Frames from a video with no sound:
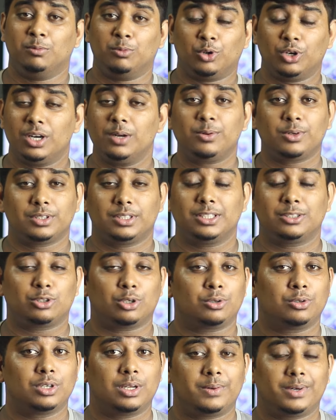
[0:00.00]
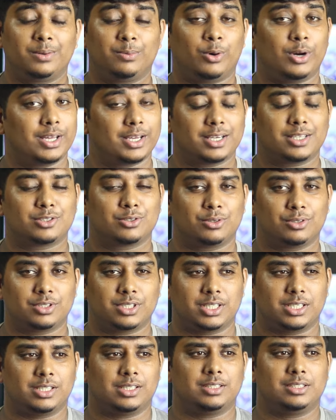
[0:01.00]
মনের মধ্যে তখন আমার ভয় কাজ
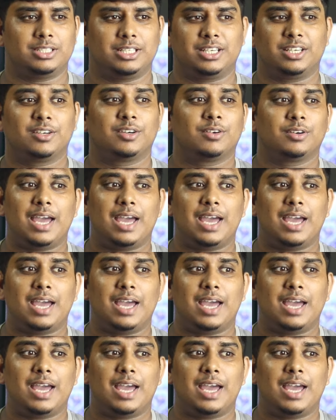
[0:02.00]
করছে যে